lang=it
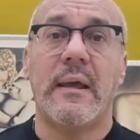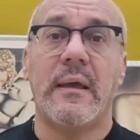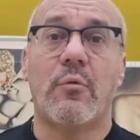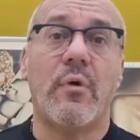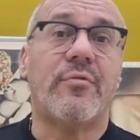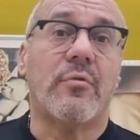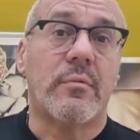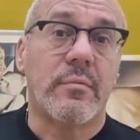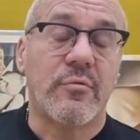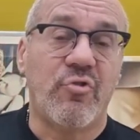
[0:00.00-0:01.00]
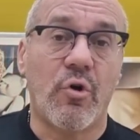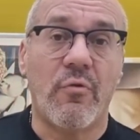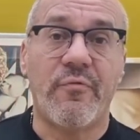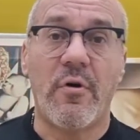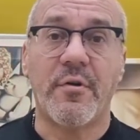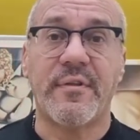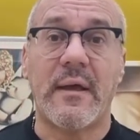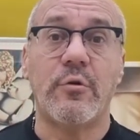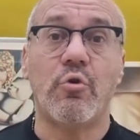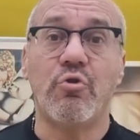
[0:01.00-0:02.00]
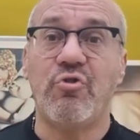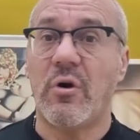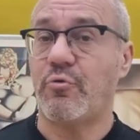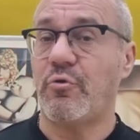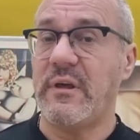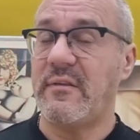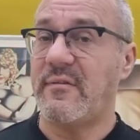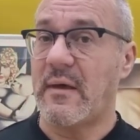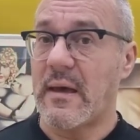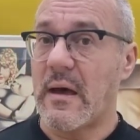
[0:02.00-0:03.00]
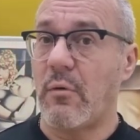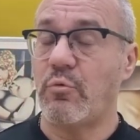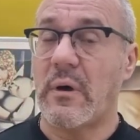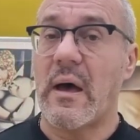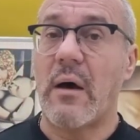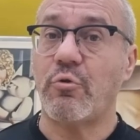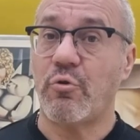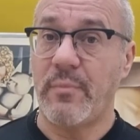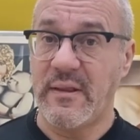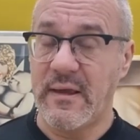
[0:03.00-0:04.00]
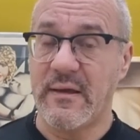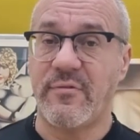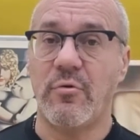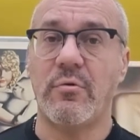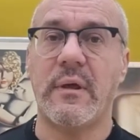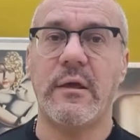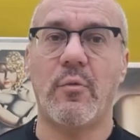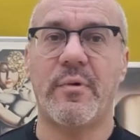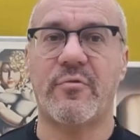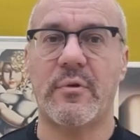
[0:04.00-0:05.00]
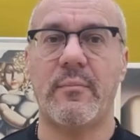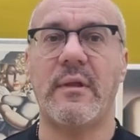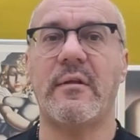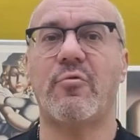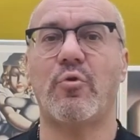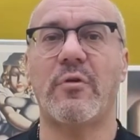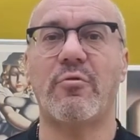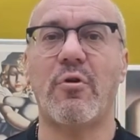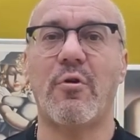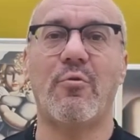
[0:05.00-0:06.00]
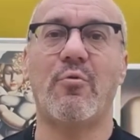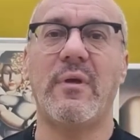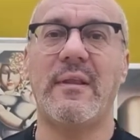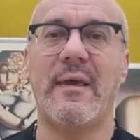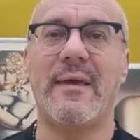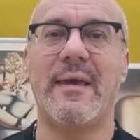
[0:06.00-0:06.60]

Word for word: E questo ci conforta, non ci autorizza a una automedicazione. Io personalmente sono andrologo, quindi